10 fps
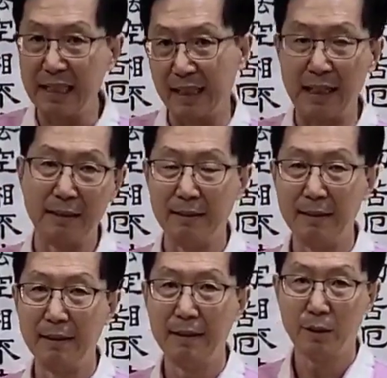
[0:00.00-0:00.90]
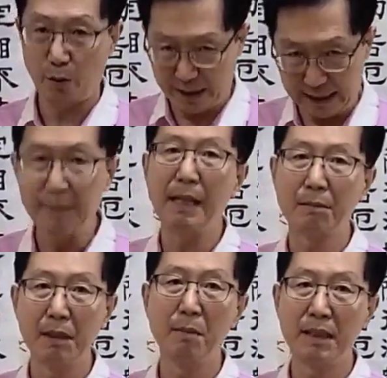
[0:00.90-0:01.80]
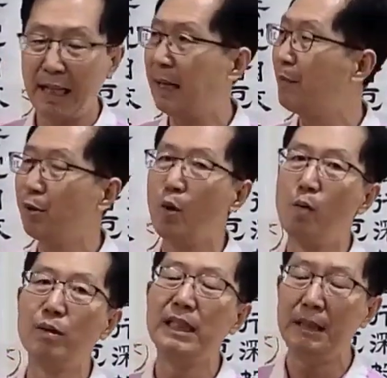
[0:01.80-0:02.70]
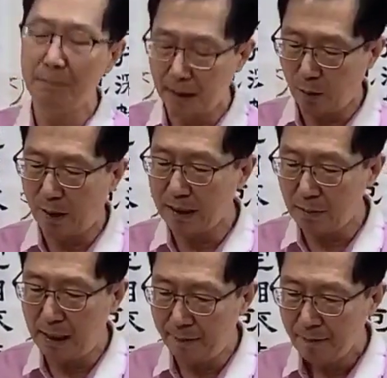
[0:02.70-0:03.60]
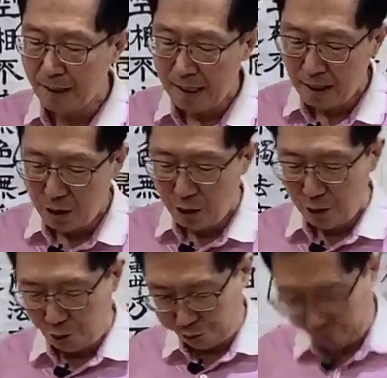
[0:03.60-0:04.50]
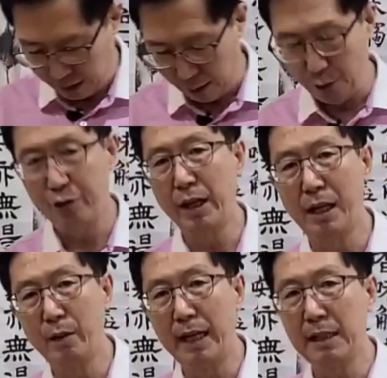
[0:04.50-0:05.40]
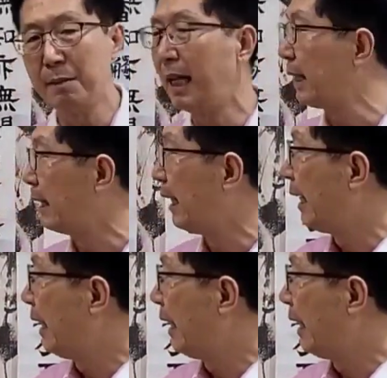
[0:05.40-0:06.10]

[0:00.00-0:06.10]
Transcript: 안 가요. 솔직히 말씀드리면 제가 불교 공부 20년 동안 정말 죽어라고 수행하고 하지만